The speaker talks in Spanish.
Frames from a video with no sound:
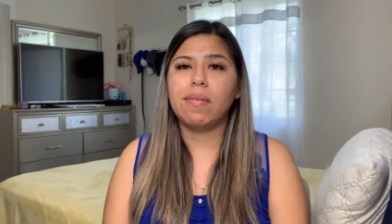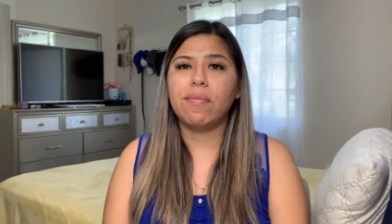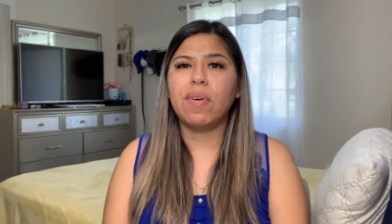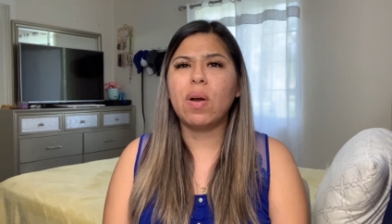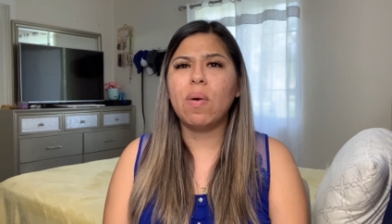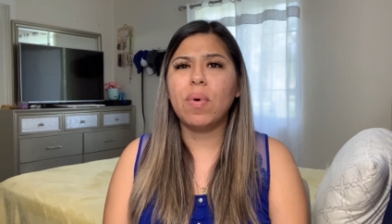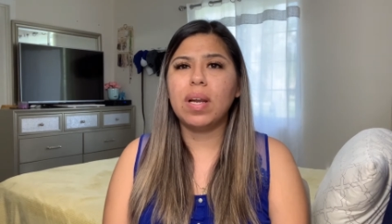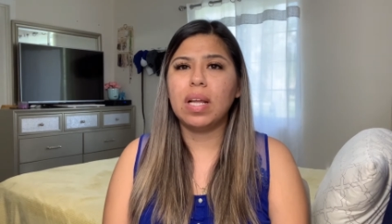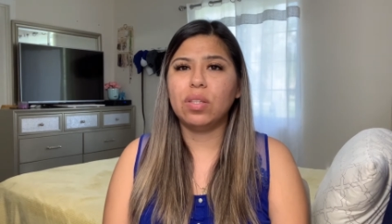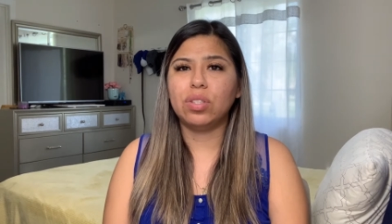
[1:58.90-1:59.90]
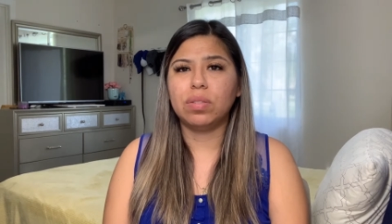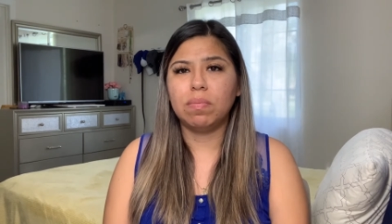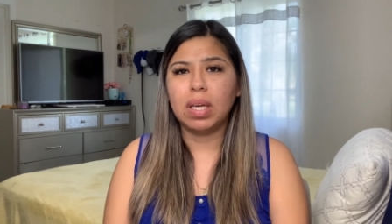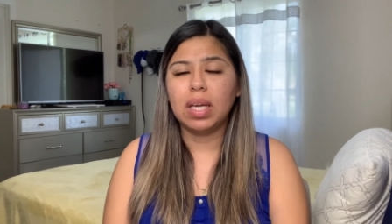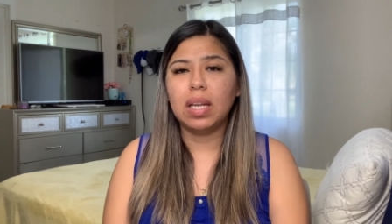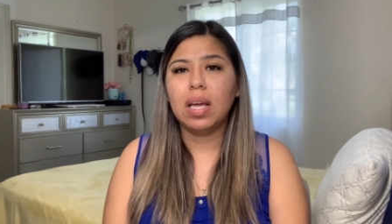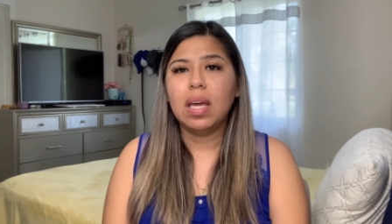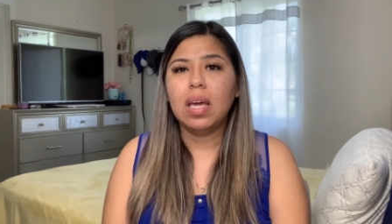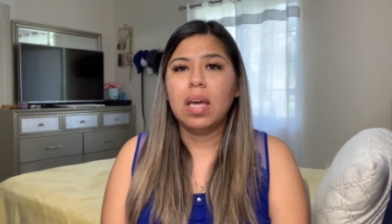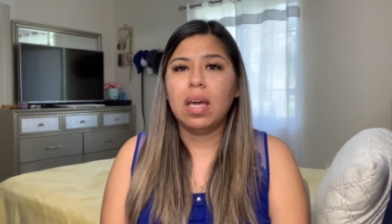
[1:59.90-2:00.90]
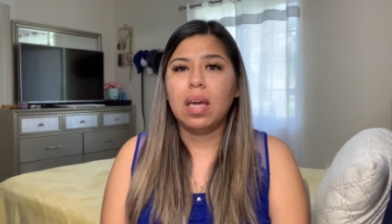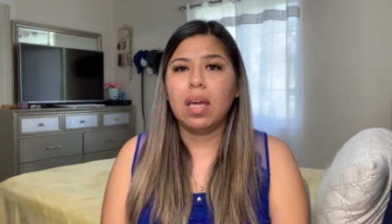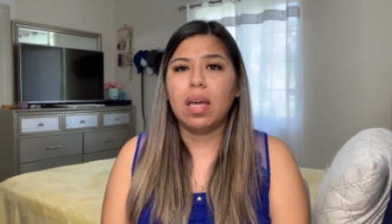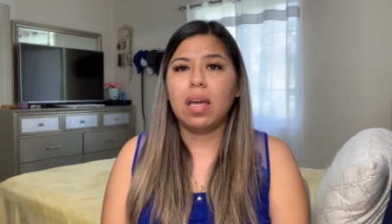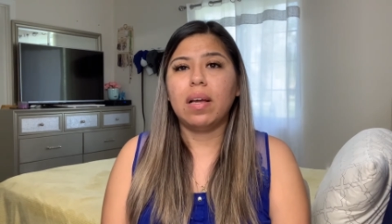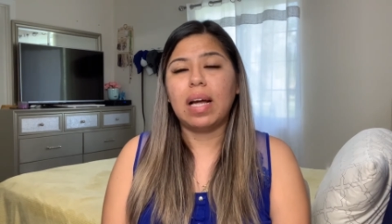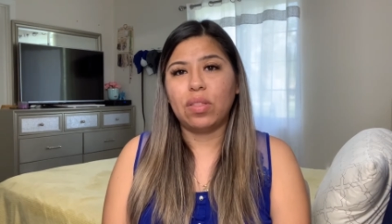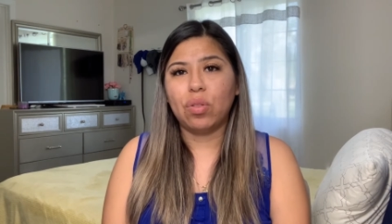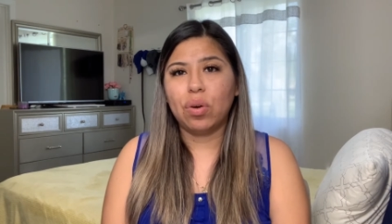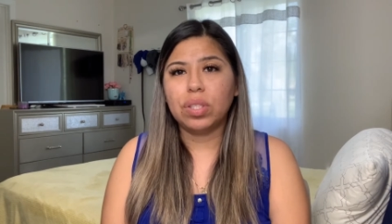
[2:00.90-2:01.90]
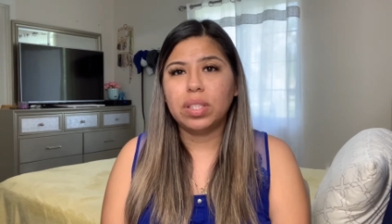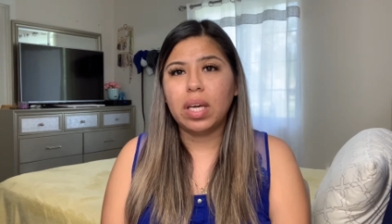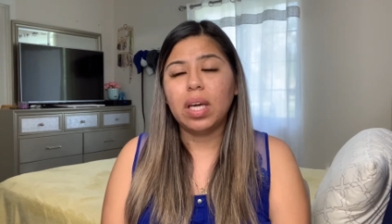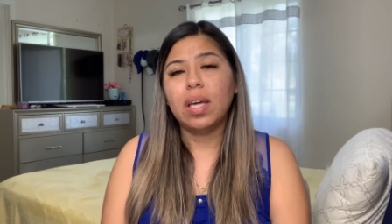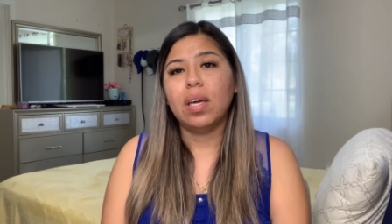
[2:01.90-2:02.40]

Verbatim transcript: fue como en el 2014,